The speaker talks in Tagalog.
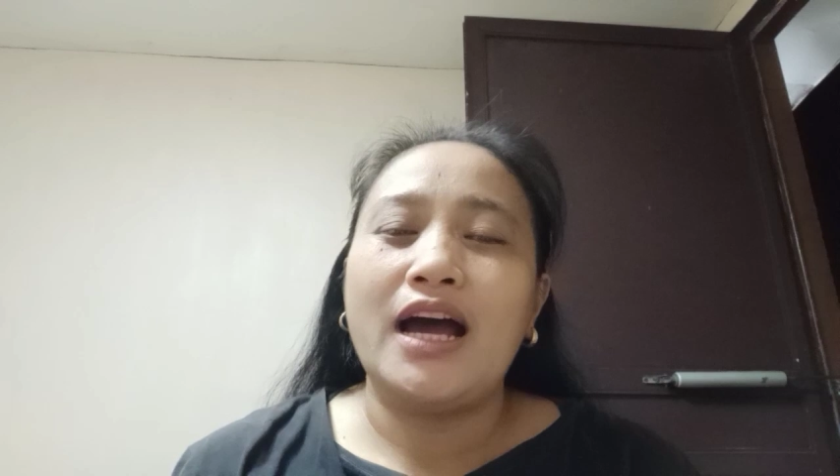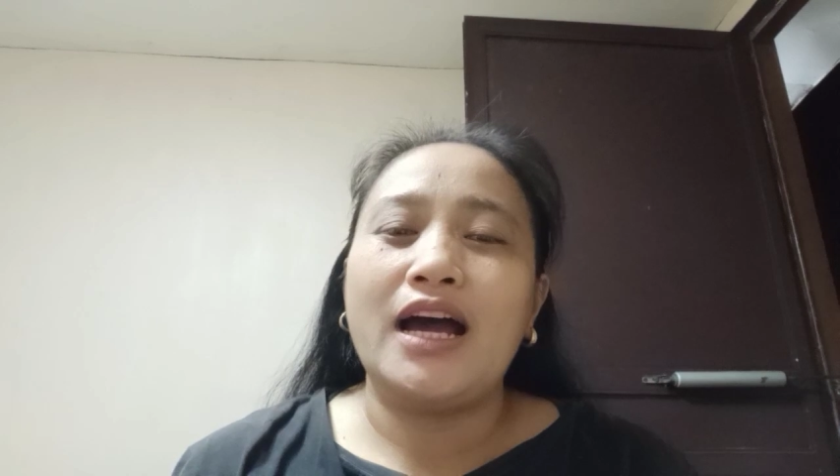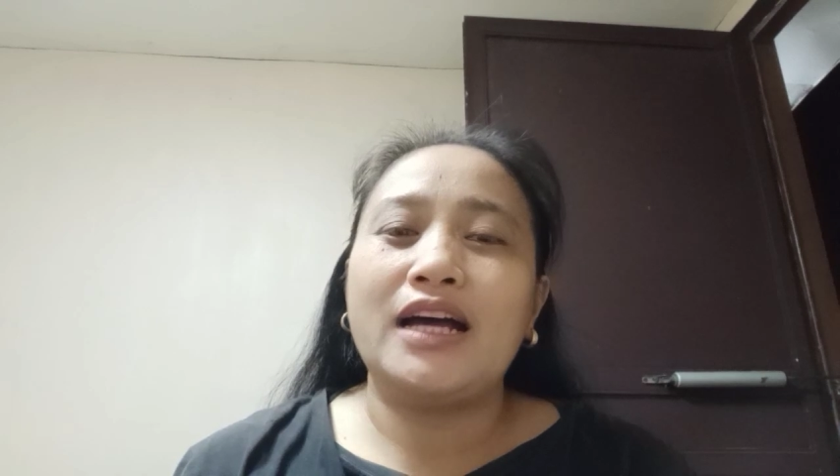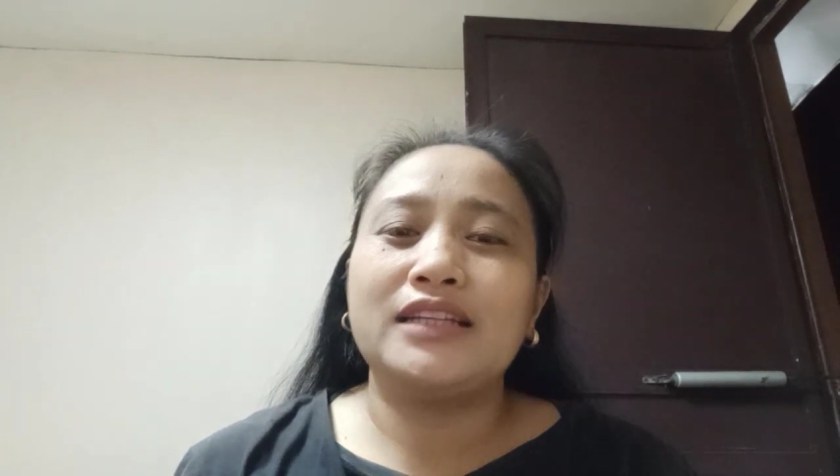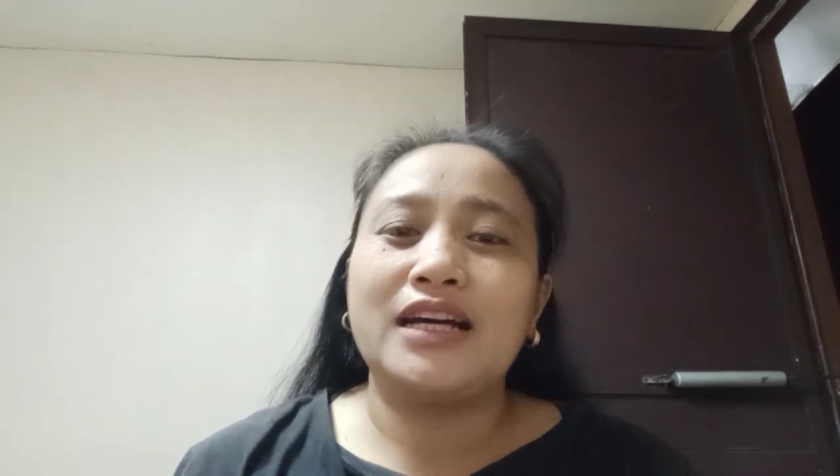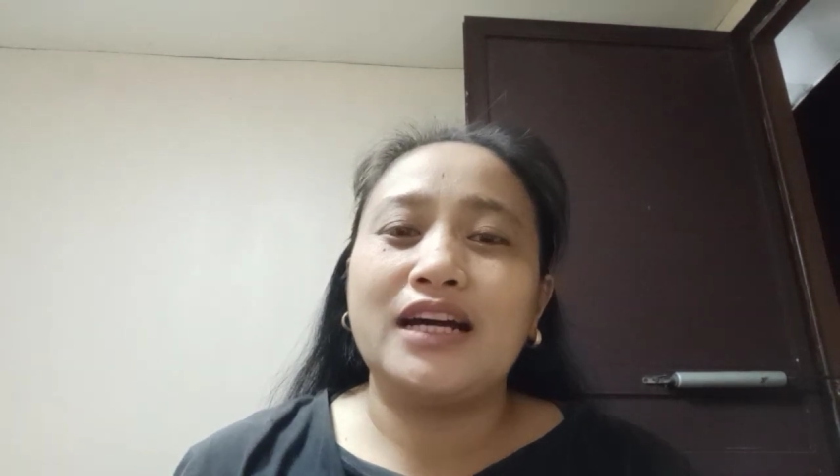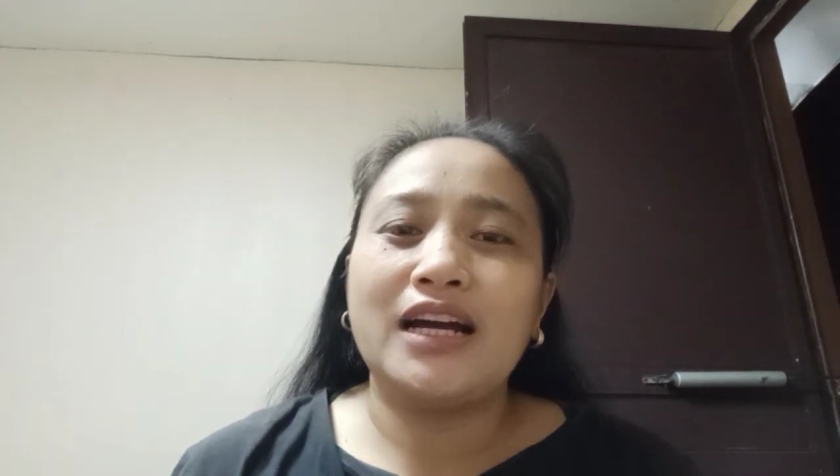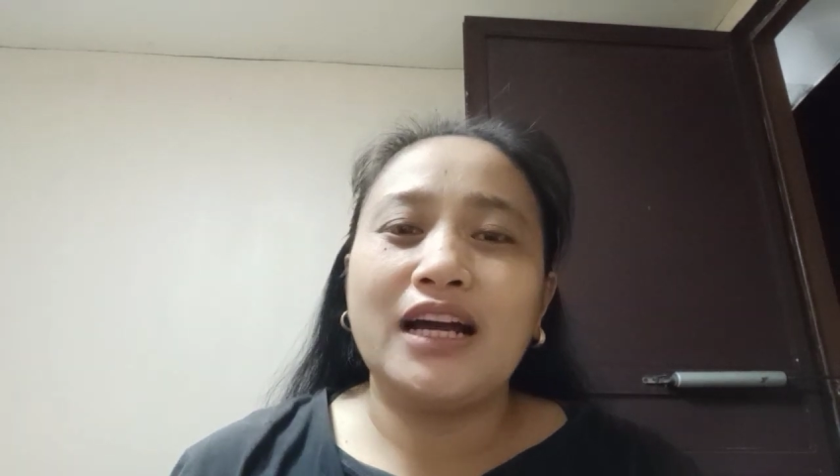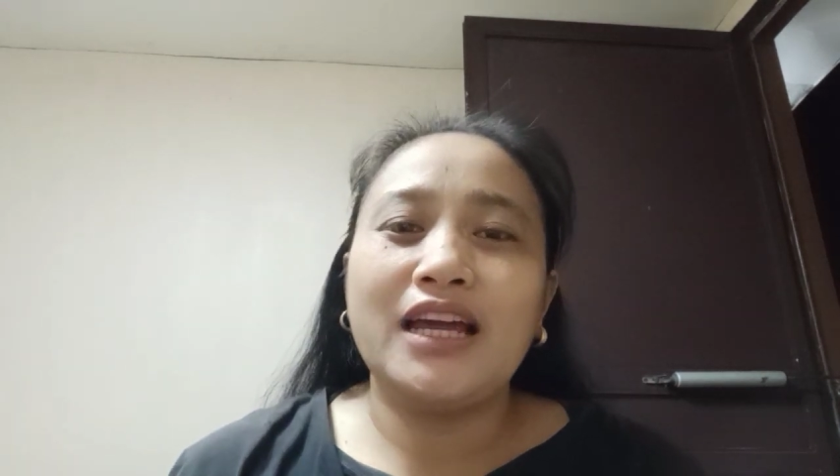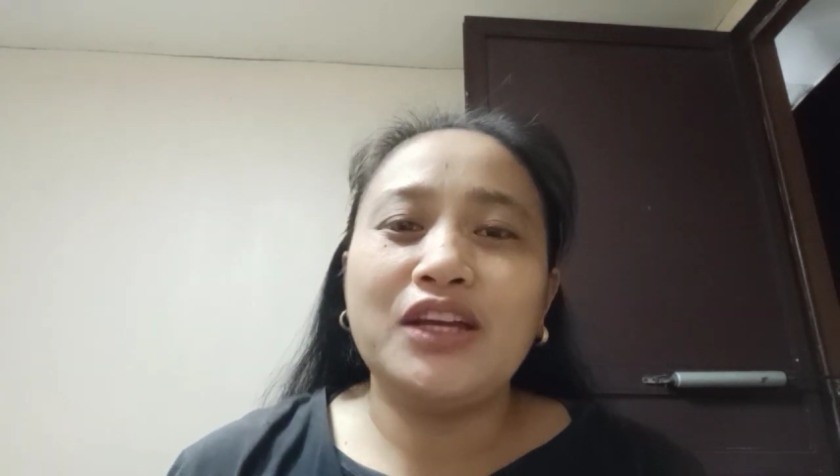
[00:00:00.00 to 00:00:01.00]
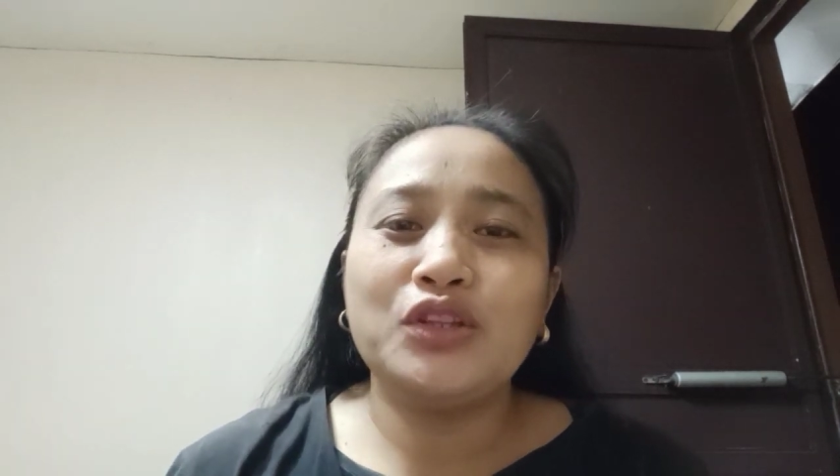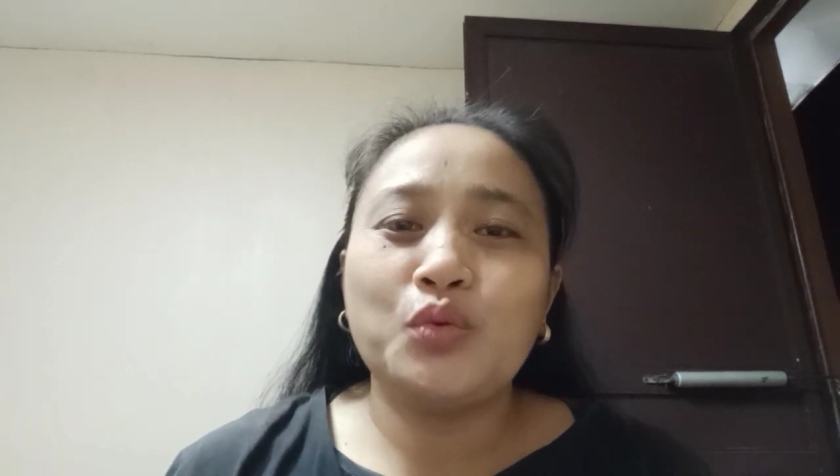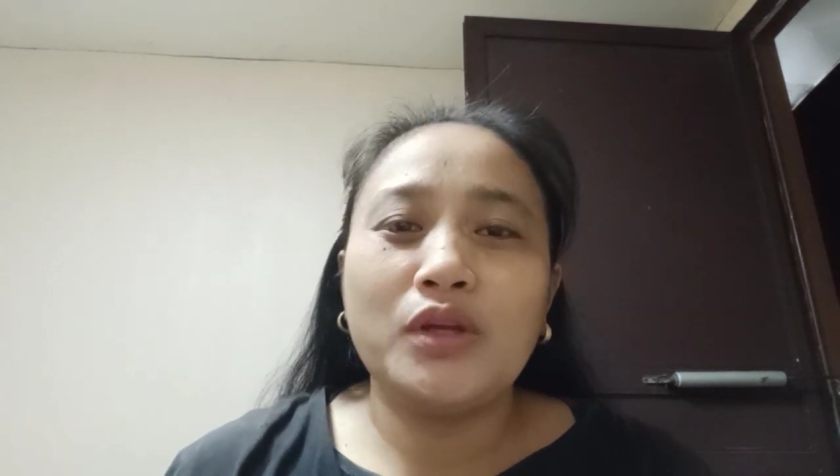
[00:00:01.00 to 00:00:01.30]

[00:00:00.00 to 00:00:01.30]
at hanggang ngayon